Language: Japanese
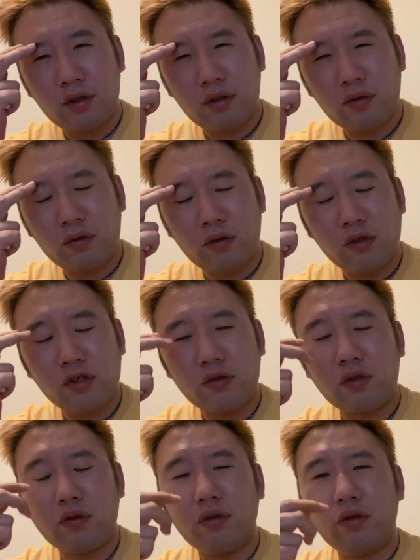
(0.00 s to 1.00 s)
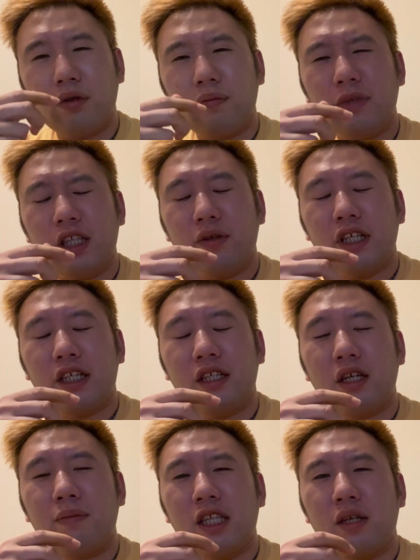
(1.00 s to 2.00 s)
のこの状況まではいか
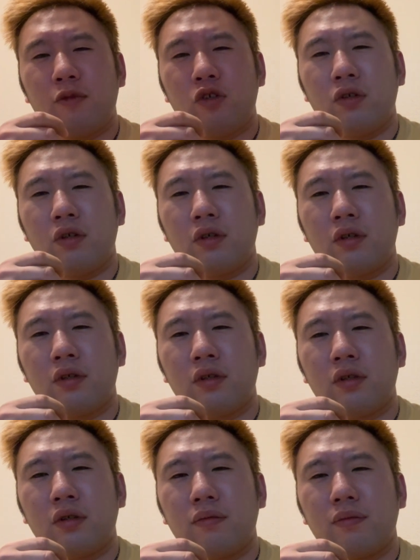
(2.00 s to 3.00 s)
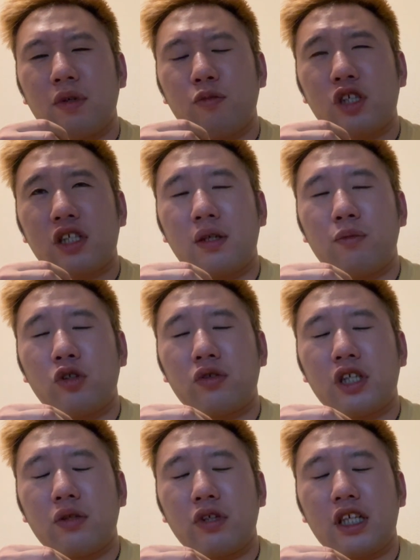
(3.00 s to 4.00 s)
ないまでももしくはもっと
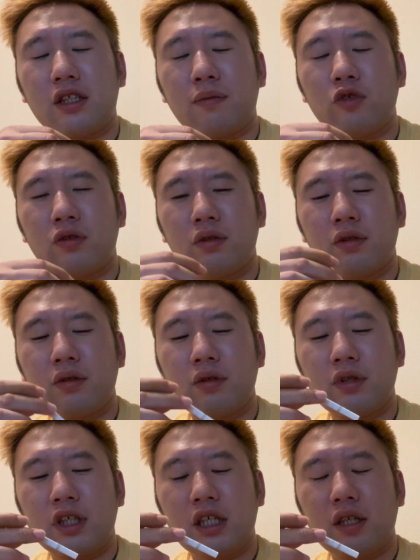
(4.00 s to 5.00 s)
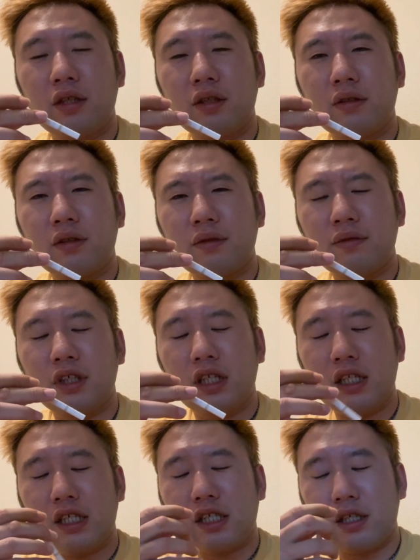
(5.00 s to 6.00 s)
ひどい方も
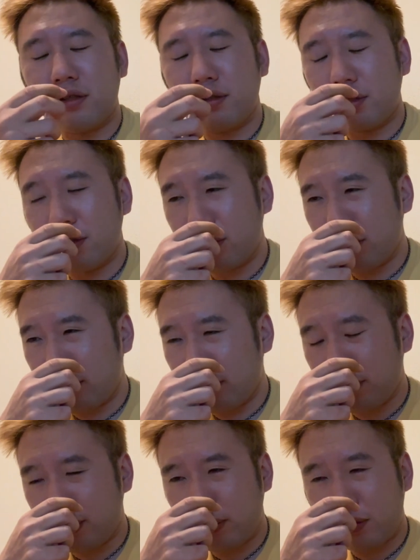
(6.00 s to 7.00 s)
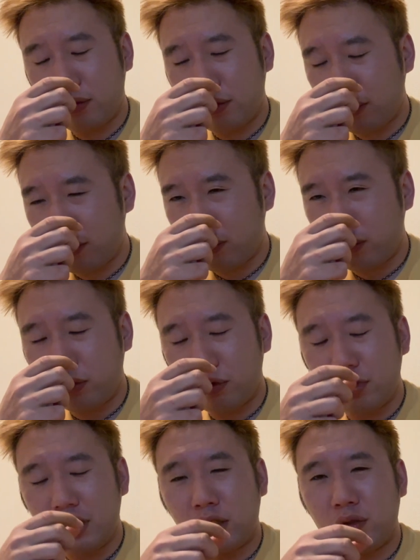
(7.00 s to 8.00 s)
いらっしゃるこ
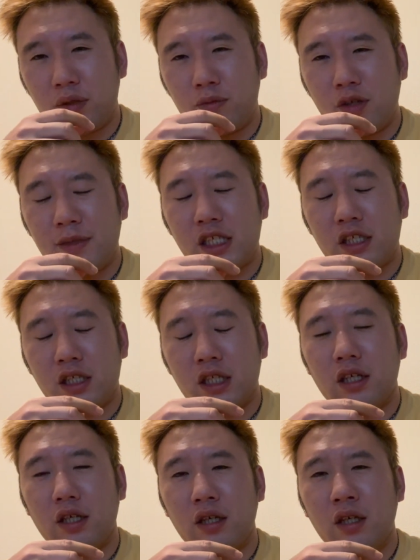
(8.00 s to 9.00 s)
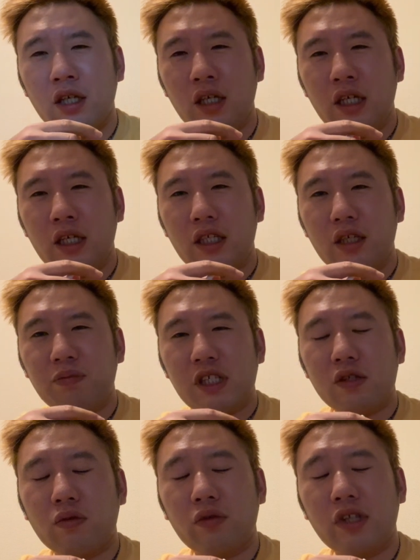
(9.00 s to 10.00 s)
とだとは思いますしやっぱり
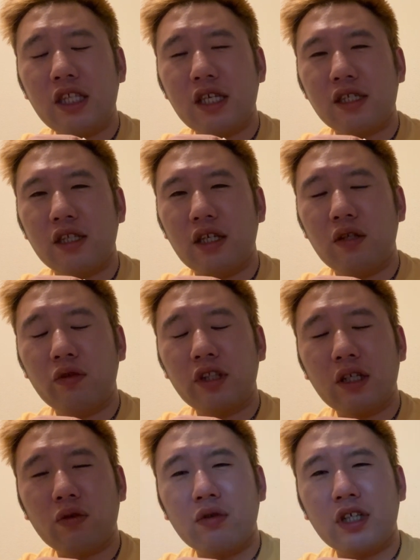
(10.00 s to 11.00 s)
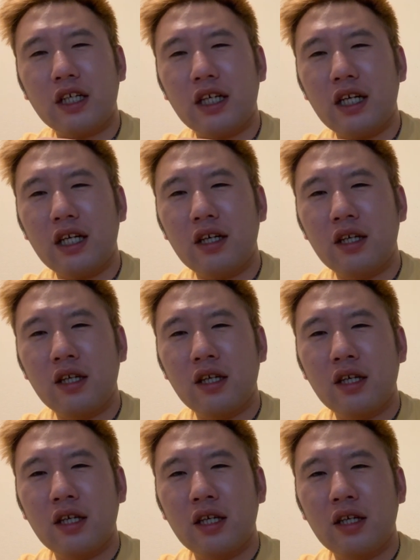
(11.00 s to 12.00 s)
こでですねいろんな効果が
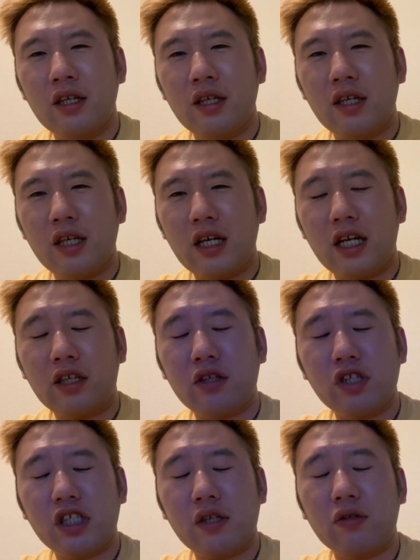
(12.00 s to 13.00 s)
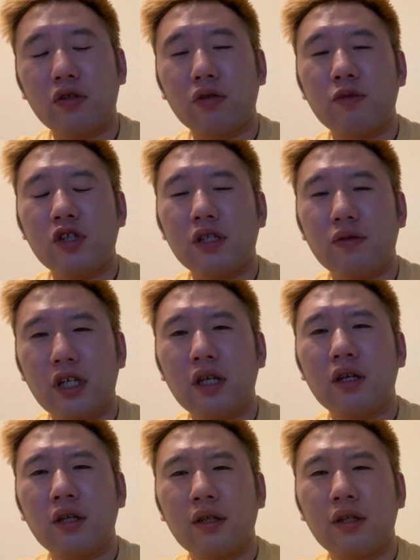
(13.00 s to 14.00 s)
波及してくると思うんですよね。
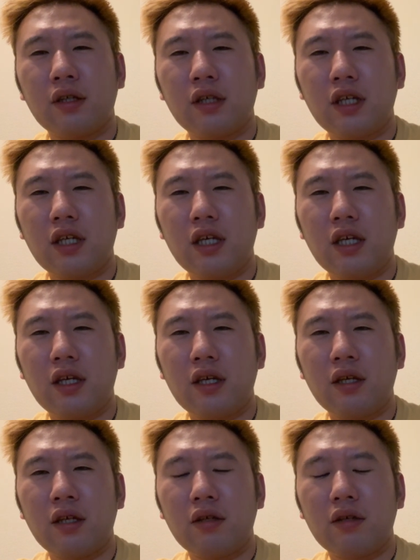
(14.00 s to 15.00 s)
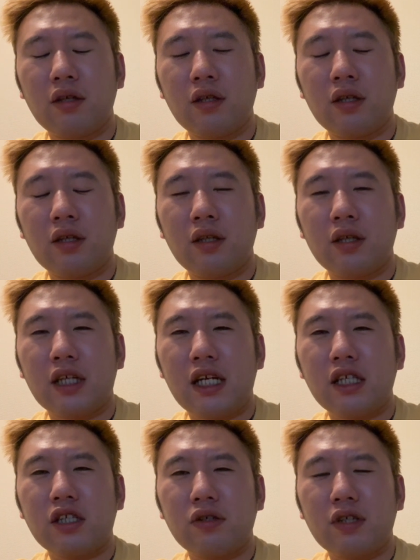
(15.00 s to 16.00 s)
えー、
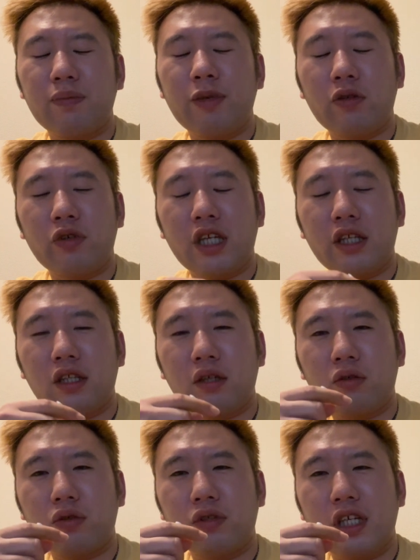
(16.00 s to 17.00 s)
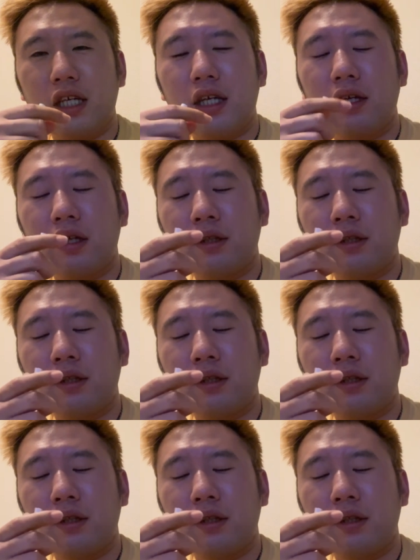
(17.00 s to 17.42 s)
監修がペロリアンということで、